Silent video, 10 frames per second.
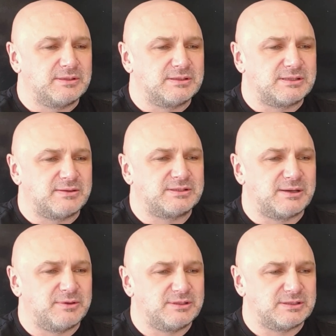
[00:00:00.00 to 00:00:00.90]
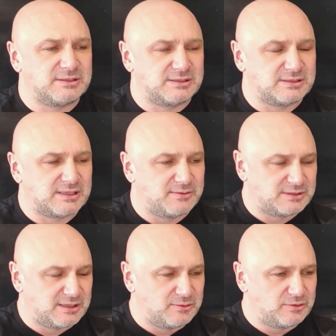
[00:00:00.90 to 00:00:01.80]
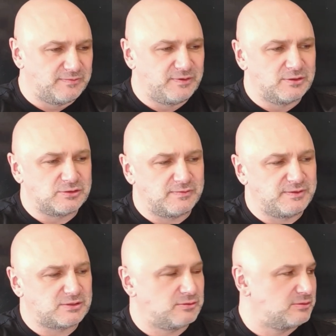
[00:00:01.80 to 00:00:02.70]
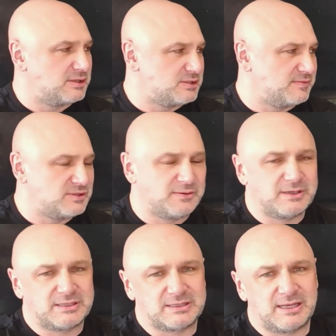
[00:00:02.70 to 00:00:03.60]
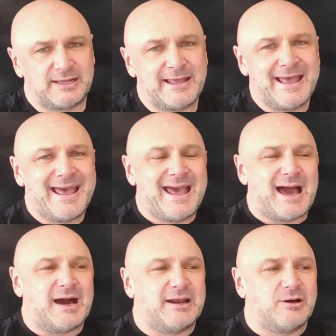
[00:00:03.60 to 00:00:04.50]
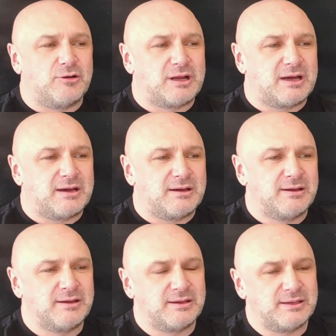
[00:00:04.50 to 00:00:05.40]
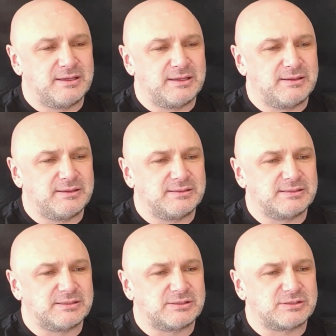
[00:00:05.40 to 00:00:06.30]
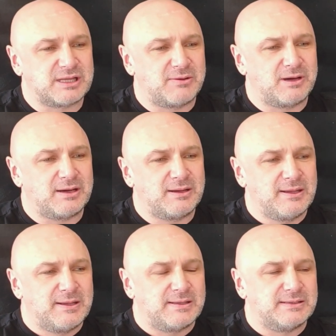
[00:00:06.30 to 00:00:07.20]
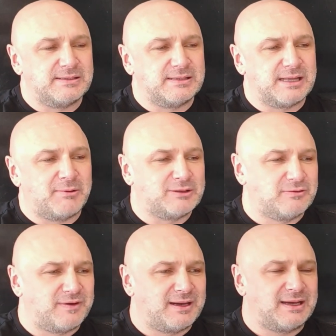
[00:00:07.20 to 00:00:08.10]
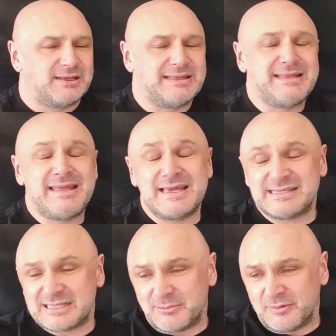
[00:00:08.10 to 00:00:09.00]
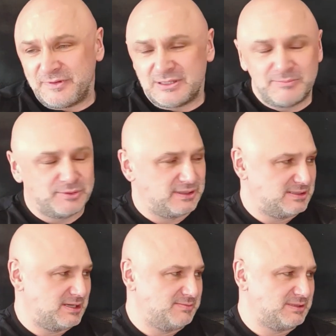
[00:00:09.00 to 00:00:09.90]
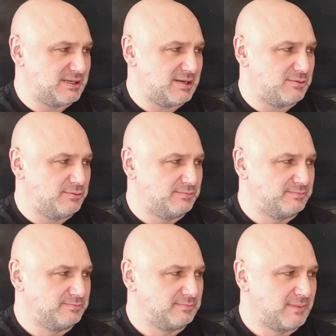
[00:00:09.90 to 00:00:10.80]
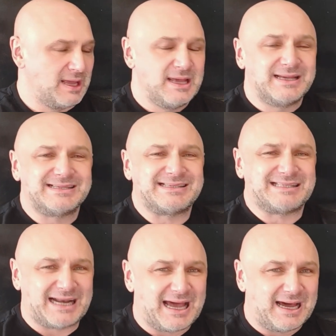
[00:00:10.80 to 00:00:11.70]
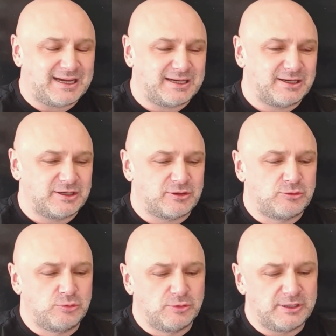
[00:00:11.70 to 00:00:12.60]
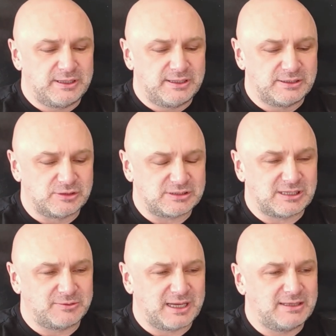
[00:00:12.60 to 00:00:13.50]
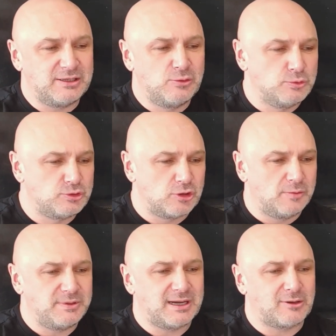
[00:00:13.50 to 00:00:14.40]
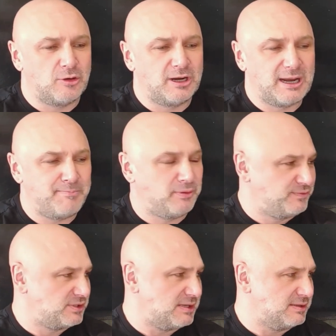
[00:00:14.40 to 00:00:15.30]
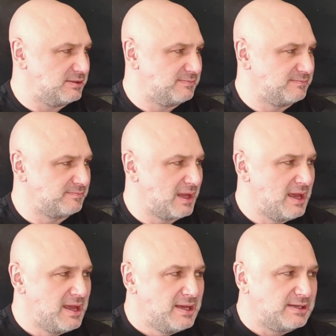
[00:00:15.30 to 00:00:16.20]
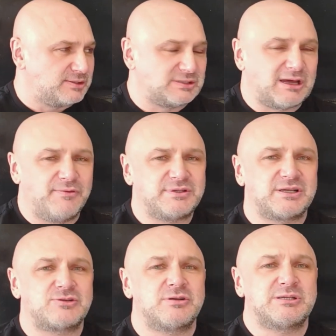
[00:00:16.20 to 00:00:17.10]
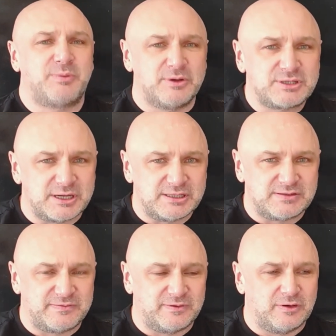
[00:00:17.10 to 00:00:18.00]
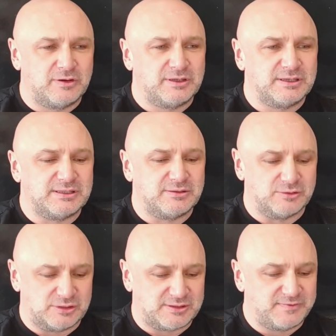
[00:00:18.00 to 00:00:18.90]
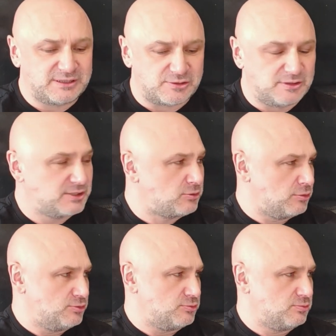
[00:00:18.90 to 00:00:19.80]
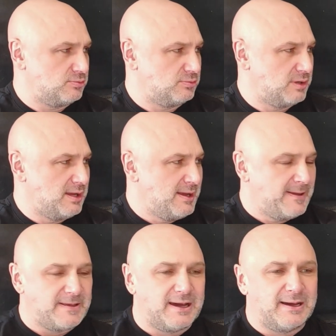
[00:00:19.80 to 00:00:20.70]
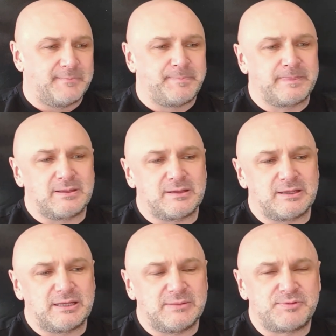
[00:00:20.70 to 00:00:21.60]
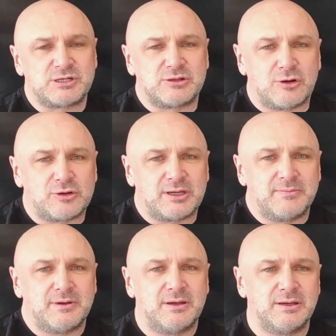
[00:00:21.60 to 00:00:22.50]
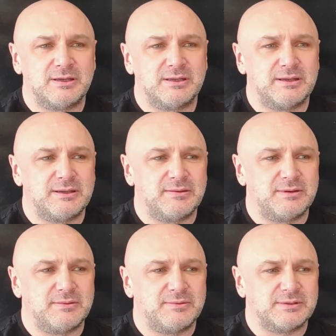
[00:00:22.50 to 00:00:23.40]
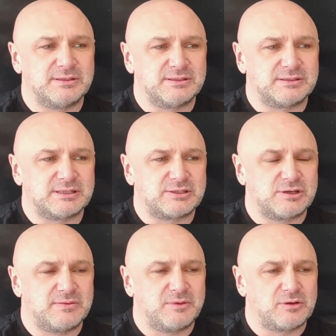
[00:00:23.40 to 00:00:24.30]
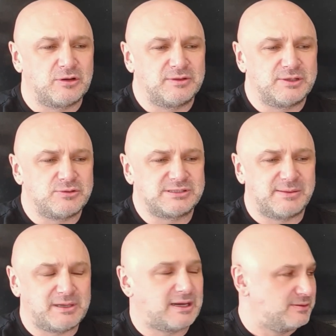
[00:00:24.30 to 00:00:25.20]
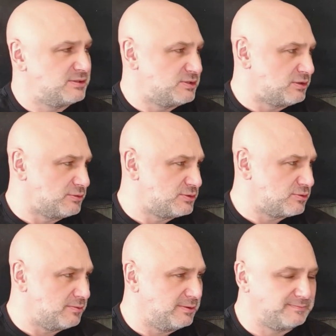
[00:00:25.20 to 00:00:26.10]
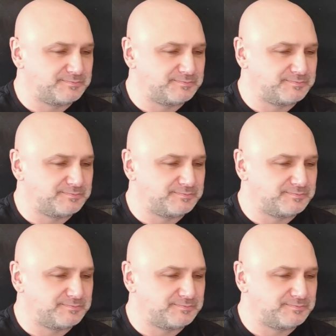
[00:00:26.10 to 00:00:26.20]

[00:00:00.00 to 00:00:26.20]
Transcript: ca, całe, całe, całą tą filozofię, skąd ona się wzięła i mhm. tak dalej, ale ona e, została naładowana niesamowitym potencjałem strachu. Tak. Strach który został dany ludziom jako chleb powszedni. Mhm. Zostało wystraszone społeczeństwo, e, no został wystraszony też Kościół. Ja, mm, kiedy przed rokiem e, e, zacząłem oglądać już zamykające się kościoły,